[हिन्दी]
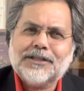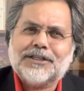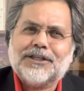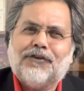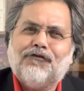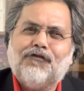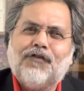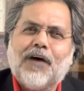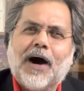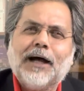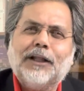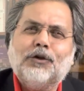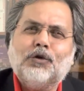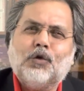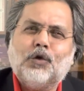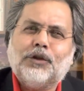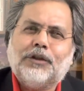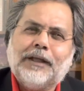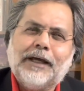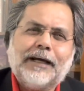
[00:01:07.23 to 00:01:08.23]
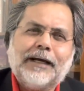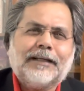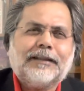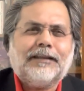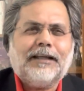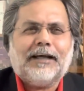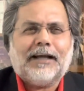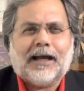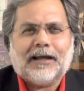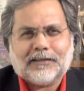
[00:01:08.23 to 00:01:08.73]
संवाद को
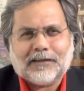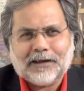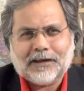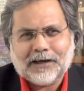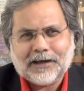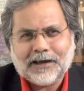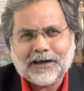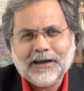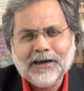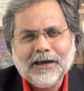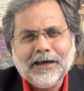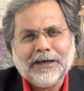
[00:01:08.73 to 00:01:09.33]
देखते रहते हैं